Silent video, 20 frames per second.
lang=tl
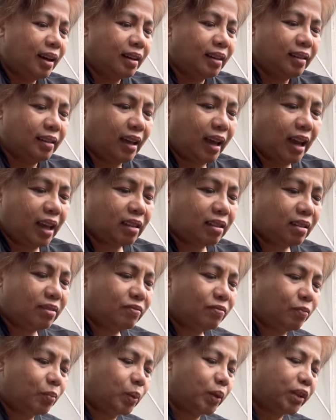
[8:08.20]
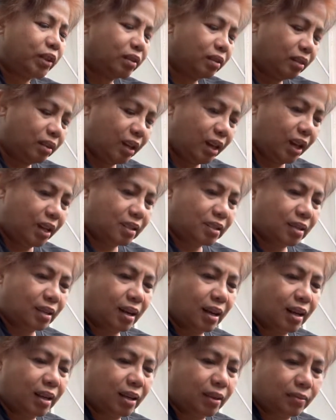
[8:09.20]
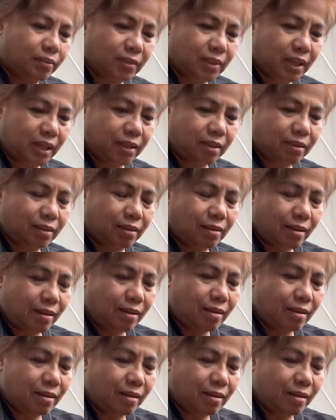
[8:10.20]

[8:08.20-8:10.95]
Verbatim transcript: na 18th birthday sa araw nito.